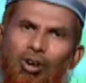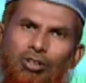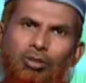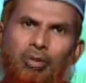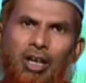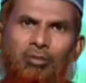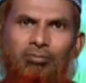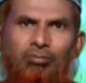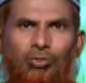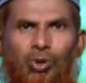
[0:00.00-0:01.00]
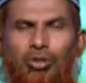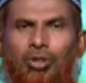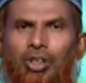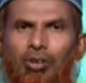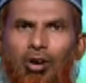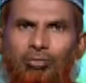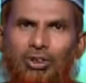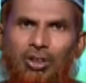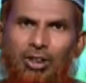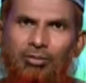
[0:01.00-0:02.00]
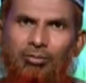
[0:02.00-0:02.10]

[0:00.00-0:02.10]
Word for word: অথবা ওজনে কম দিয়ে